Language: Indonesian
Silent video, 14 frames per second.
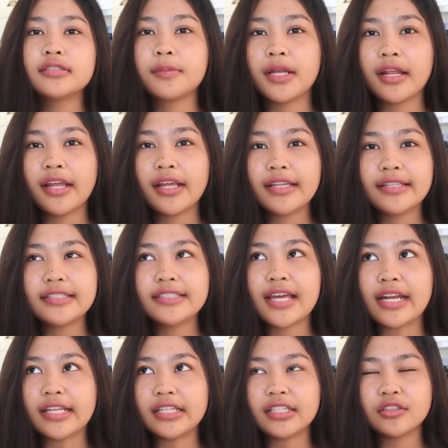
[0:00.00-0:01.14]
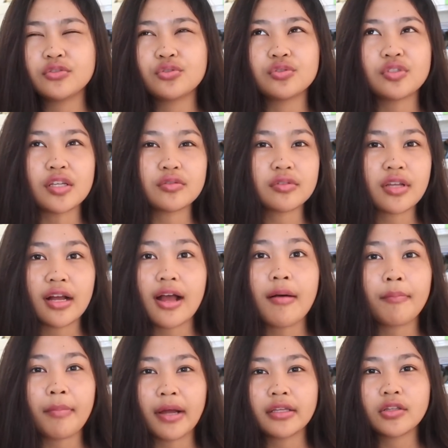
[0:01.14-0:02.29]
sebenarnya ini nyari ini tuh susah-susah
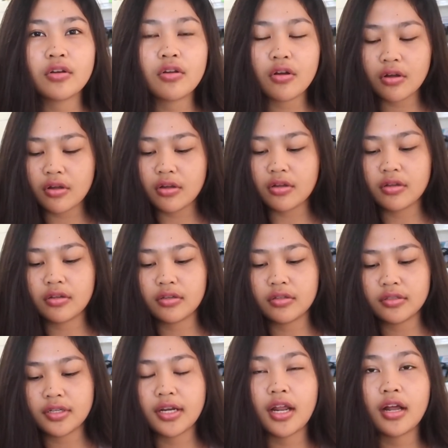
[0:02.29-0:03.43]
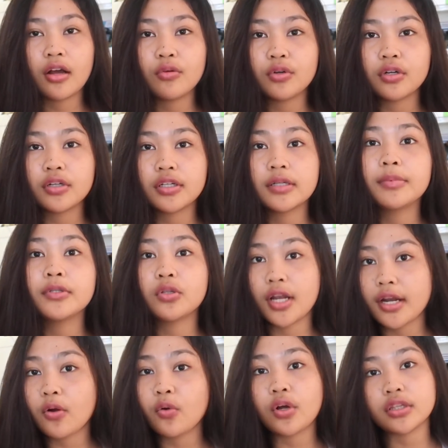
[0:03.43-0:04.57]
gampang gitu loh. Dan
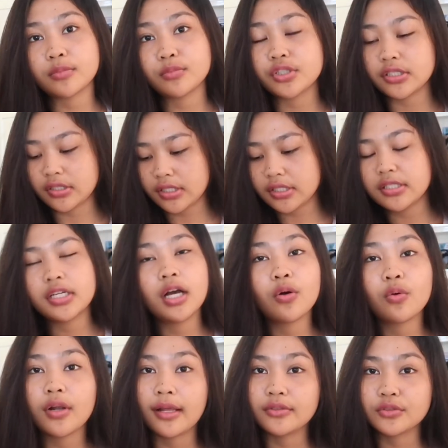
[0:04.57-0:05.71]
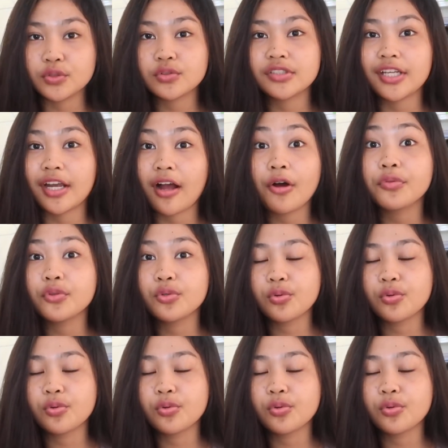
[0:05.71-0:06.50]
kebetulan aku ketemu di sini jadi aku langsung check out